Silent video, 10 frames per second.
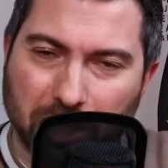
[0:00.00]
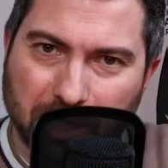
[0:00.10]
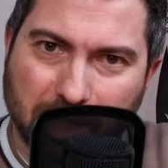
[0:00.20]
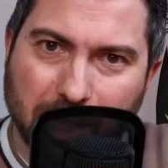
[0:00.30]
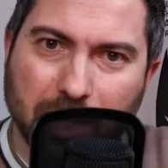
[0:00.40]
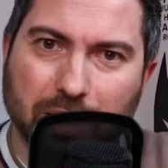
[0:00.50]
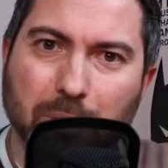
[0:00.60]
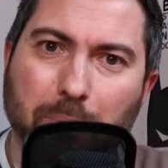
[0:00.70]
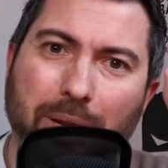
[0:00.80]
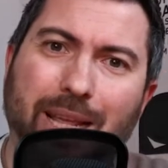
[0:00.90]
potresti
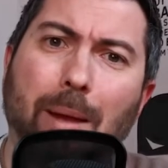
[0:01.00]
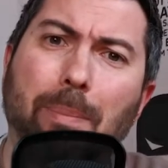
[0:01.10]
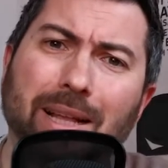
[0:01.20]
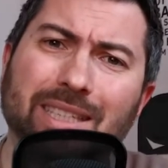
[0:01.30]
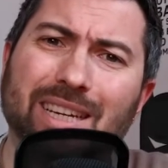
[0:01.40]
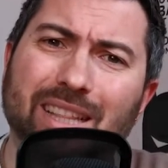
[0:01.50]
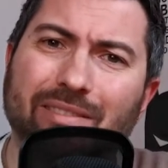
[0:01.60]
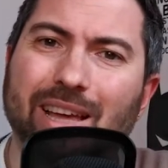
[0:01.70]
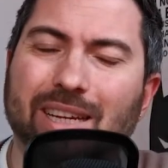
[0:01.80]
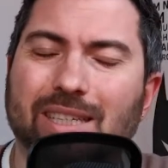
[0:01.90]
chiederti perché pagine
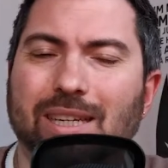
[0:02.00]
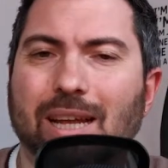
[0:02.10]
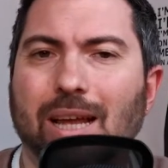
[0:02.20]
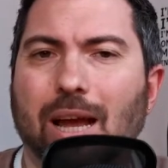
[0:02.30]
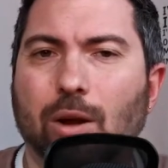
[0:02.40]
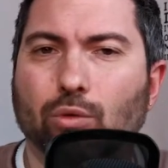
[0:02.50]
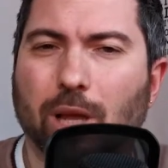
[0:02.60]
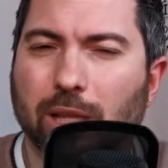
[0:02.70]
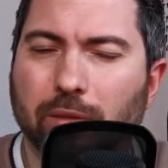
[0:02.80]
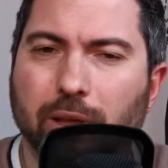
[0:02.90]
diverse hanno
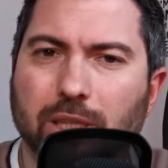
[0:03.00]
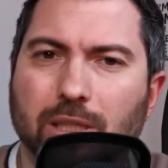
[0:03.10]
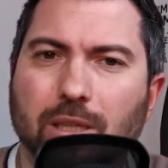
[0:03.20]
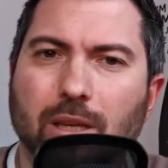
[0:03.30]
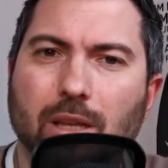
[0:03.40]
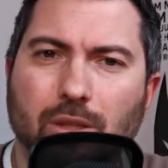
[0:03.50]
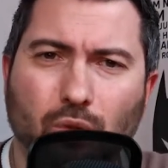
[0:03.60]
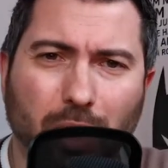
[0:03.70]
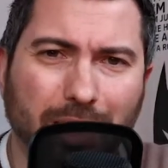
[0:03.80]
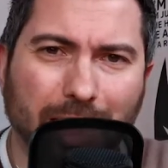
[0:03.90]
tag diversi?
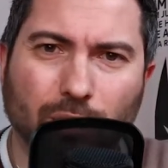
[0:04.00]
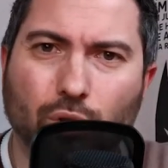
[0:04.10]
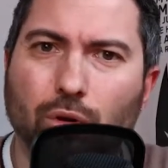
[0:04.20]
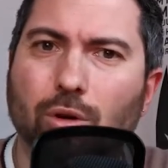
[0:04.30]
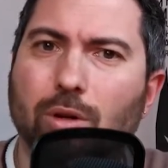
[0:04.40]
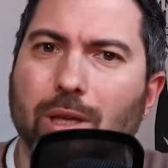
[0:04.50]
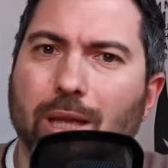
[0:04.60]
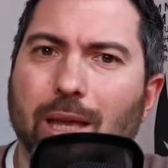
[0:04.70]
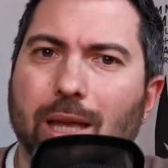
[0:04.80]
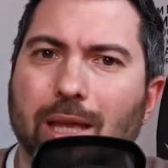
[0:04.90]
Non hai detto
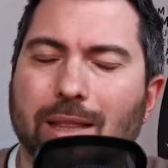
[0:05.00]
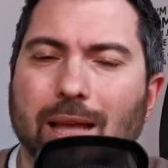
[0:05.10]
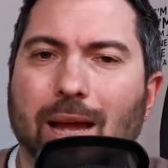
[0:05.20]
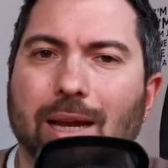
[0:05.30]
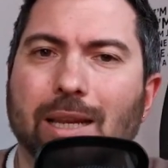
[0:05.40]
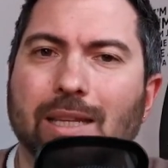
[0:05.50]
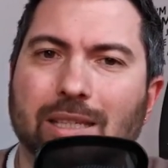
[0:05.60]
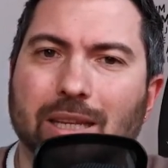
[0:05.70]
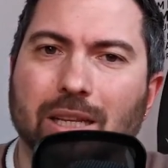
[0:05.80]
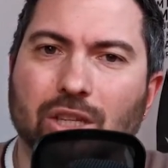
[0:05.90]
che i tag li
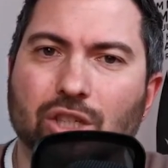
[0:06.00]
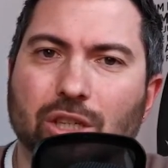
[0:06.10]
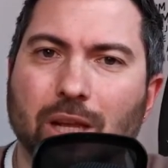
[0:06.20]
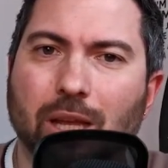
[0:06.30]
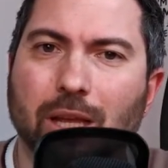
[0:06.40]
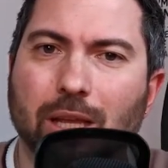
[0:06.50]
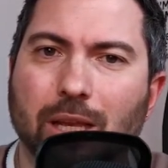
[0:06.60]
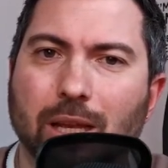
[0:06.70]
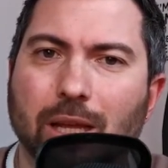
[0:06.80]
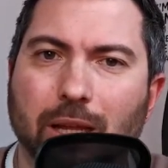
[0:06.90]
inserisce
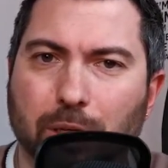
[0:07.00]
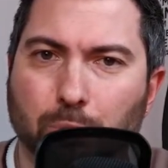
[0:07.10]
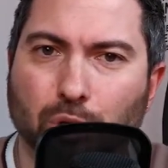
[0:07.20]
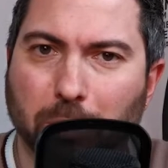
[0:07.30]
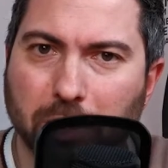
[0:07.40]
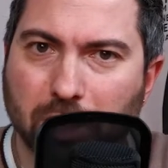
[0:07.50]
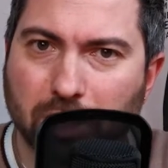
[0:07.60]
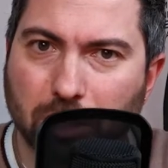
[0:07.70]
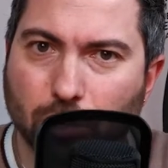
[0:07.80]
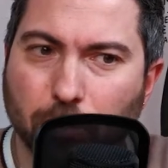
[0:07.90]
il responsabile del
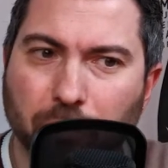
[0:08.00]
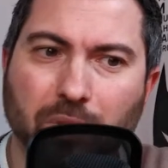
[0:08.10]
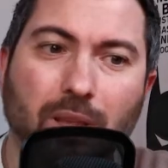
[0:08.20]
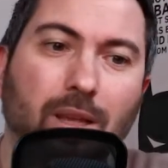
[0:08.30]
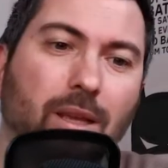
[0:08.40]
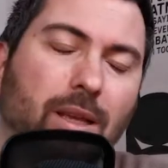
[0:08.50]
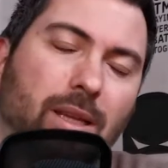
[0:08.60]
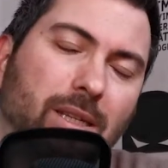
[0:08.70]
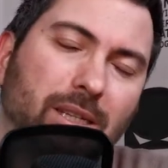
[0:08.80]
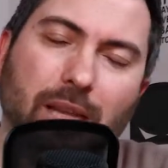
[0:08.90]
sito?
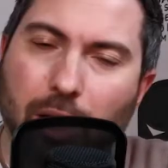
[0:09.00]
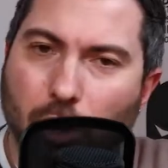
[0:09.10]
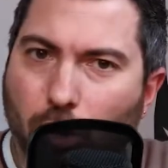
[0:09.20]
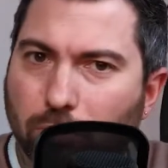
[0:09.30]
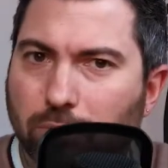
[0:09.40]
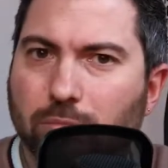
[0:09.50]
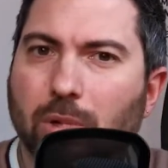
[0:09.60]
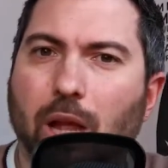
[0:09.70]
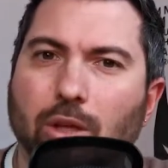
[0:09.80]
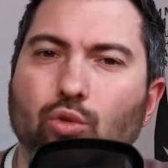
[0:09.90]
Sì e no,
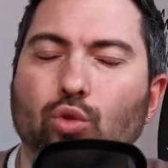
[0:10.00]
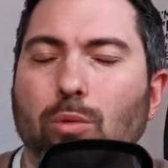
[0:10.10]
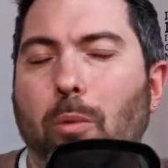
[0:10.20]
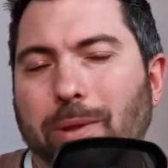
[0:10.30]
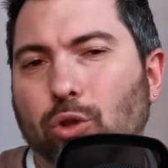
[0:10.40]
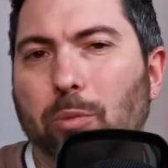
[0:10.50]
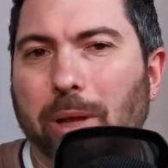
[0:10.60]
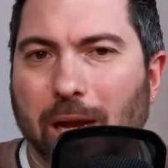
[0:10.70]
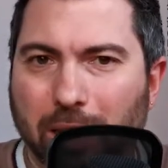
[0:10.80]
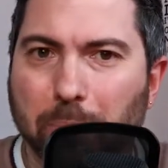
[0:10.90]
è giunto il momento di
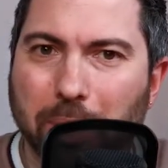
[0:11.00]
parlare di